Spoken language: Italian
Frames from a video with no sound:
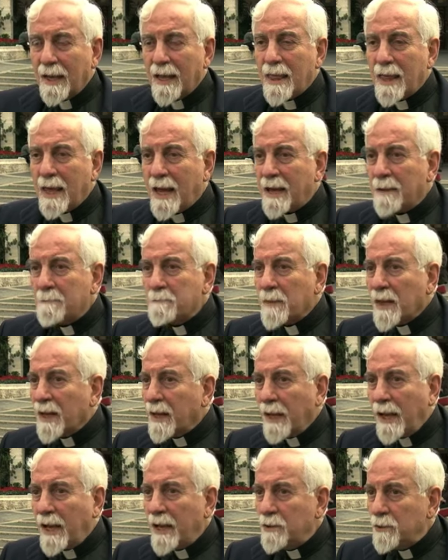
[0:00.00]
e,
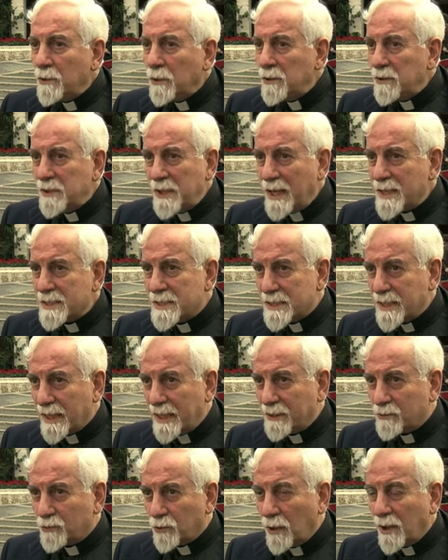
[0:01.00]
e non
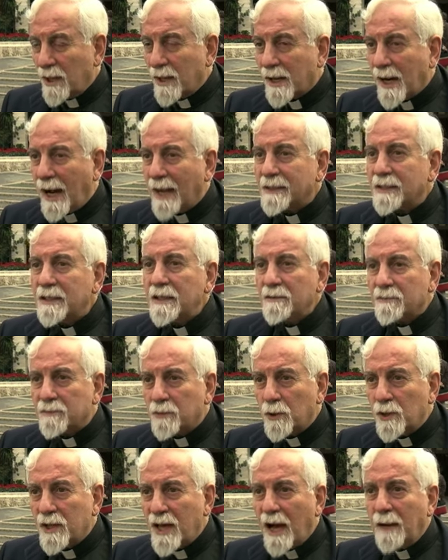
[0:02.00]
essere tollerati,
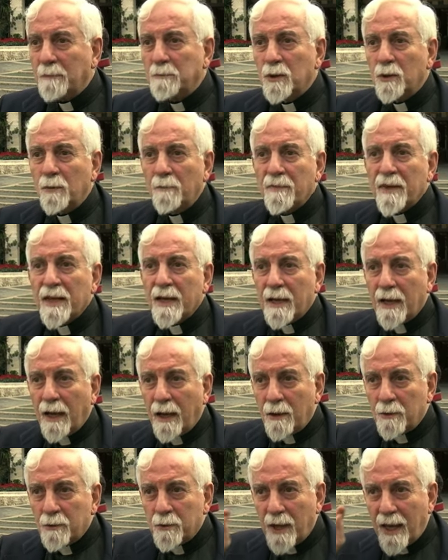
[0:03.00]
vogliamo
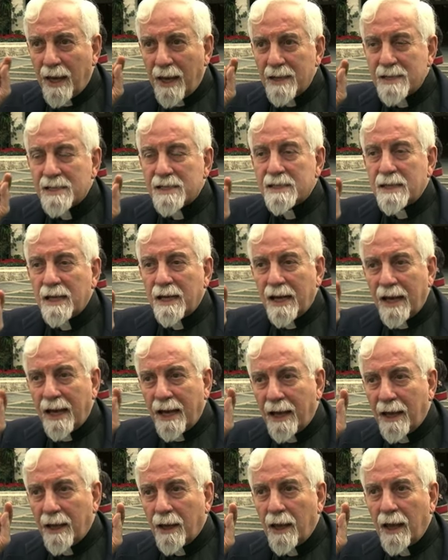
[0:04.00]
eh, essere,